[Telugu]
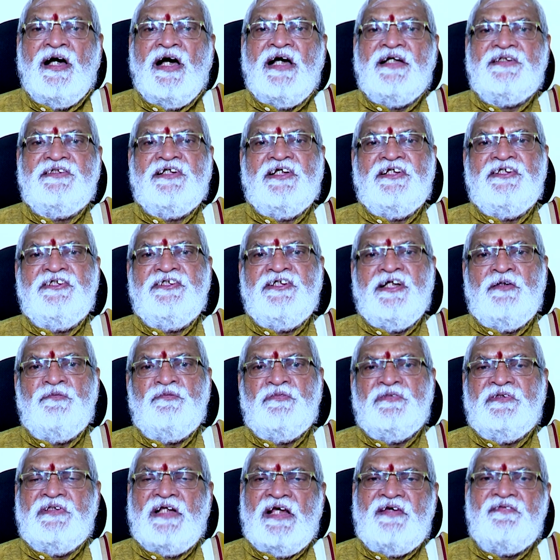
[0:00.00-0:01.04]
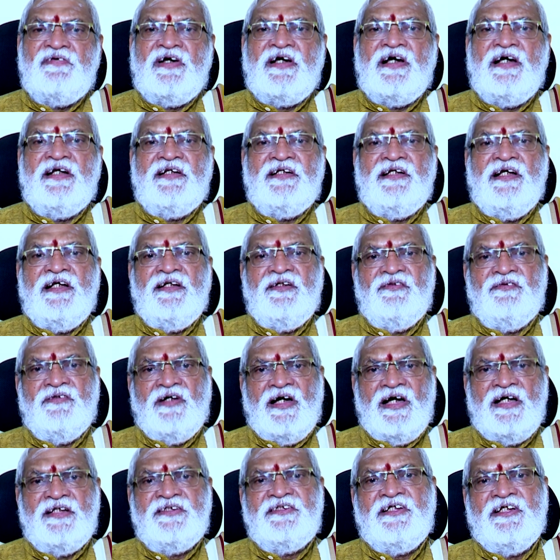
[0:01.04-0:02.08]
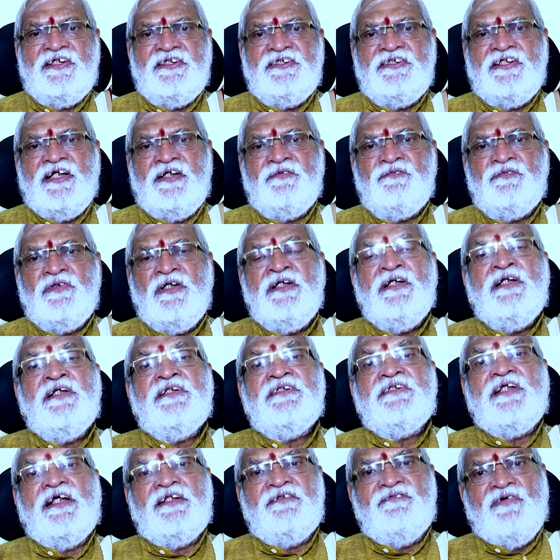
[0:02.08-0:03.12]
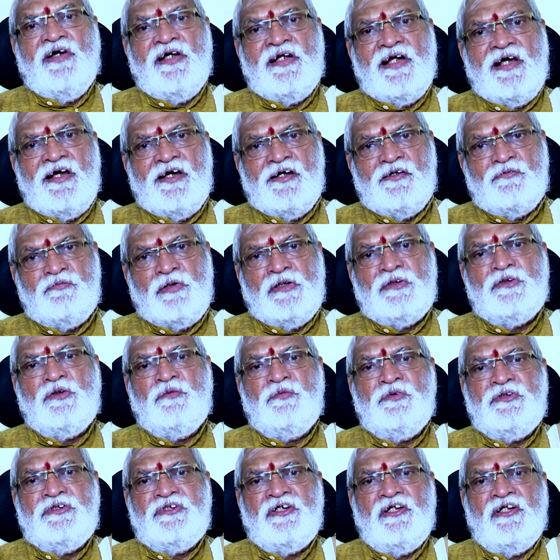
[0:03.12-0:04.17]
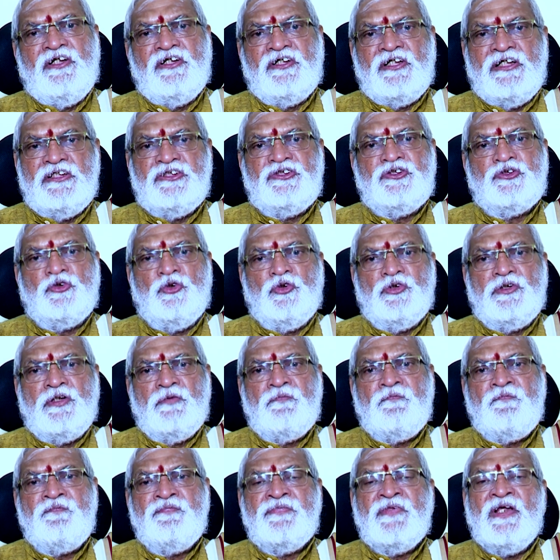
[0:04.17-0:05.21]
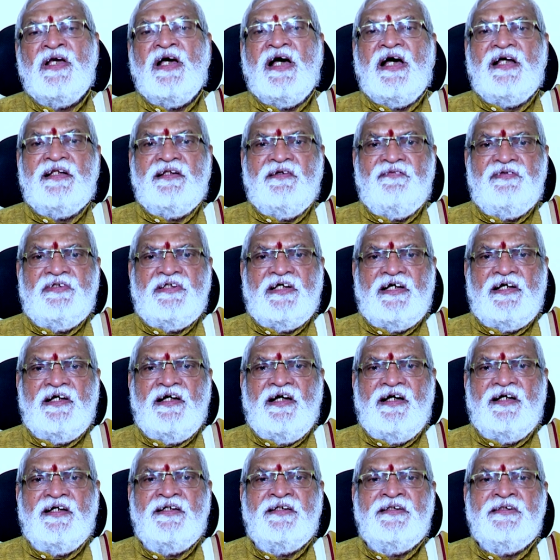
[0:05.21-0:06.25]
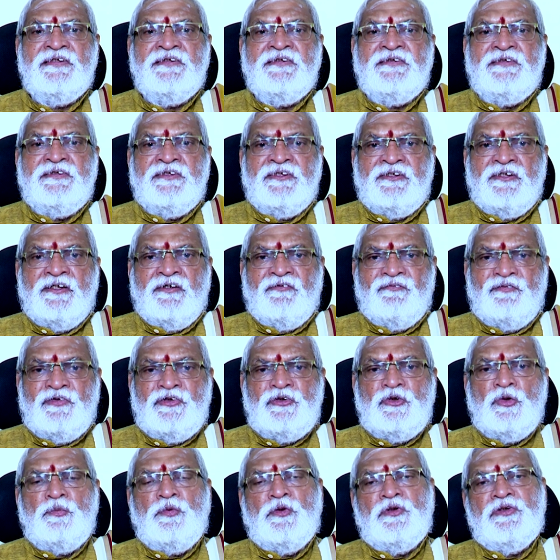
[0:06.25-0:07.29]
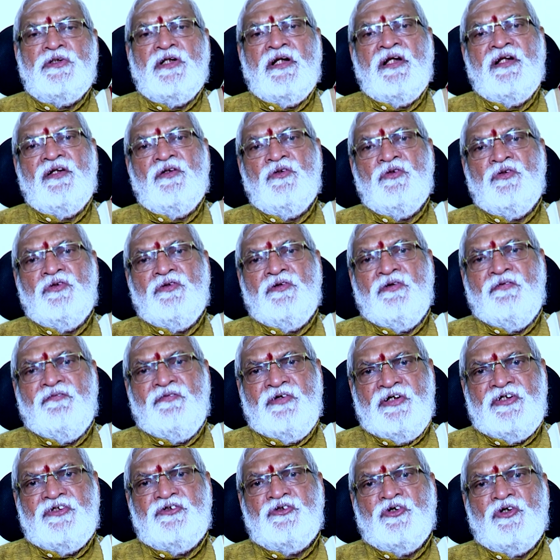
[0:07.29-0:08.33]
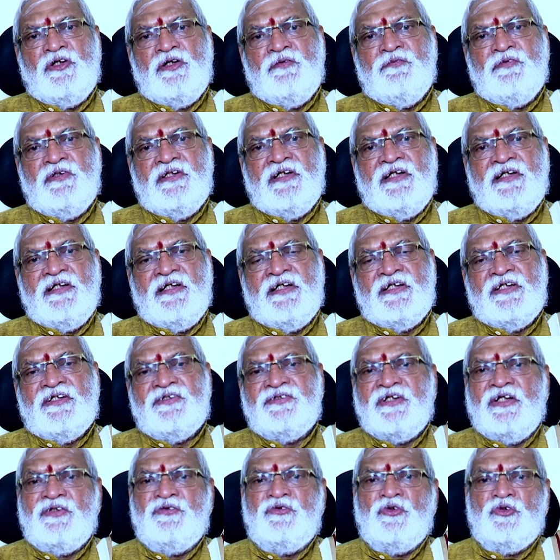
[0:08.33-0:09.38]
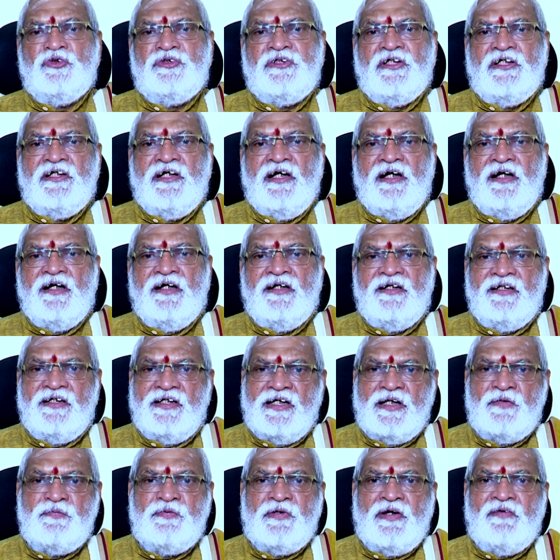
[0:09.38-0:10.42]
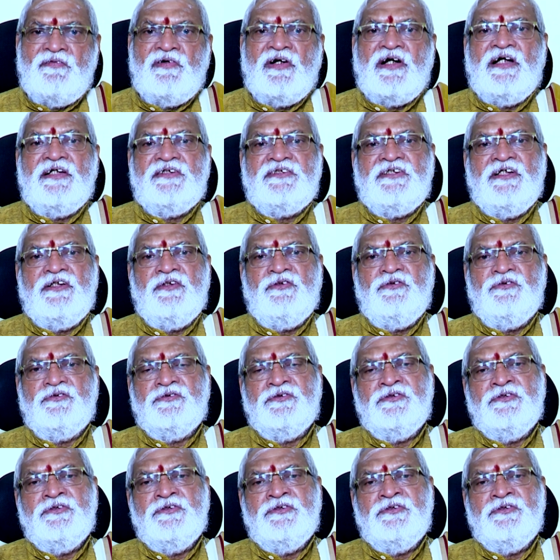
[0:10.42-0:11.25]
ఆచరించడం దైవ కార్యాలు ఆచరించడం తద్వారా బంధుమిత్రులను కలుసుకోవటం అదేవిధంగా విందు భోజనాలు వీటితో ఏమిటంటే సంతోషంగా గడిపే అవకాశాలు